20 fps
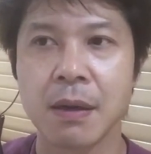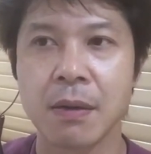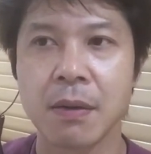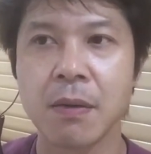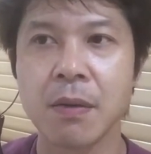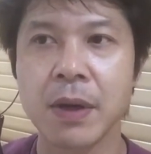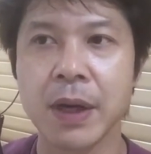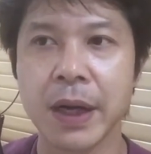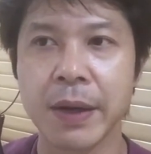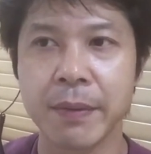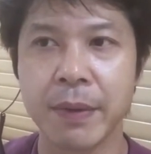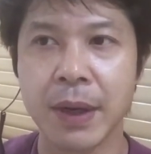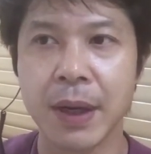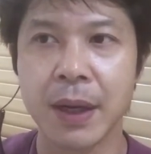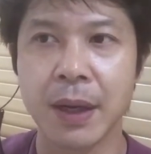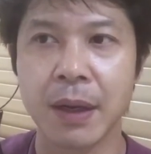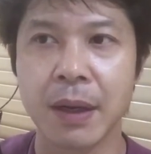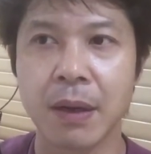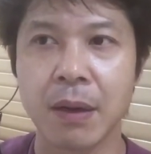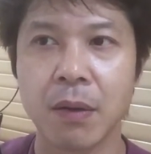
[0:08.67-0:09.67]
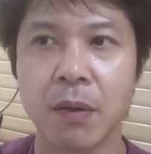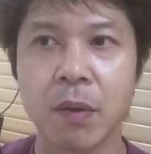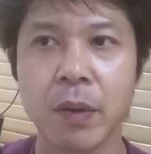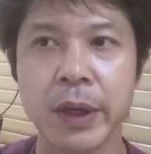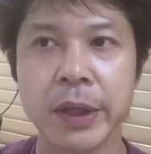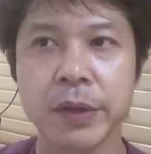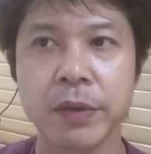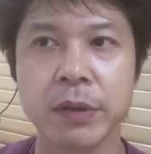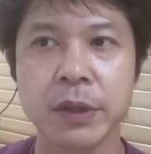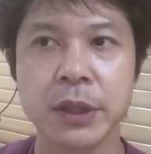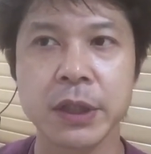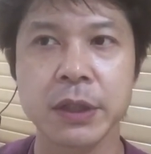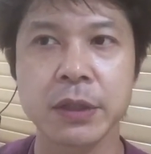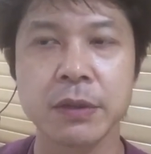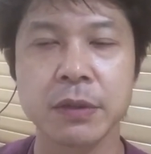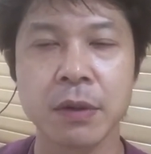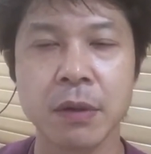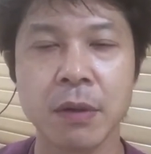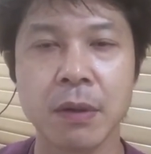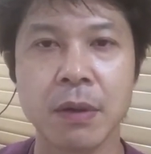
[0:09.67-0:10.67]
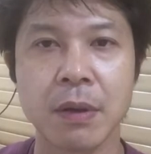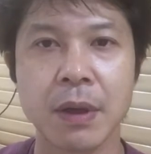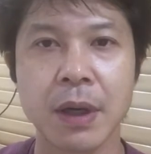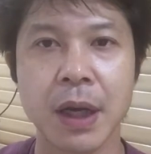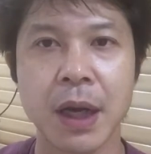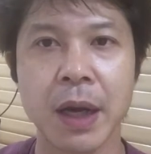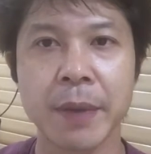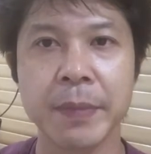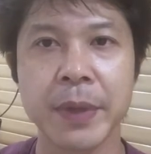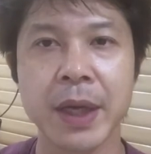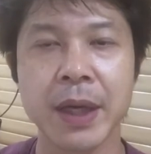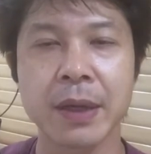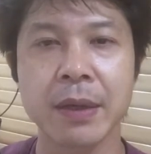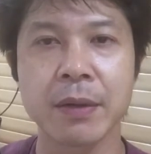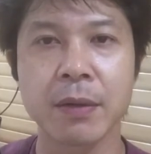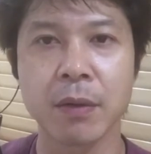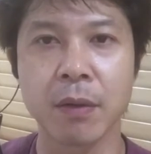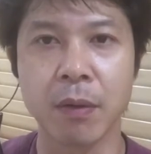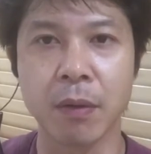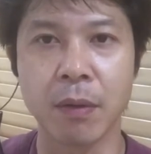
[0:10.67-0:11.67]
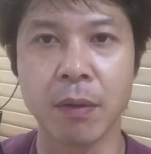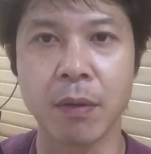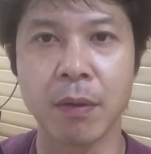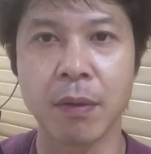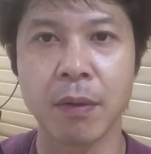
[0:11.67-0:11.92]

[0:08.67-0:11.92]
今回はホワイトニングの歯磨き粉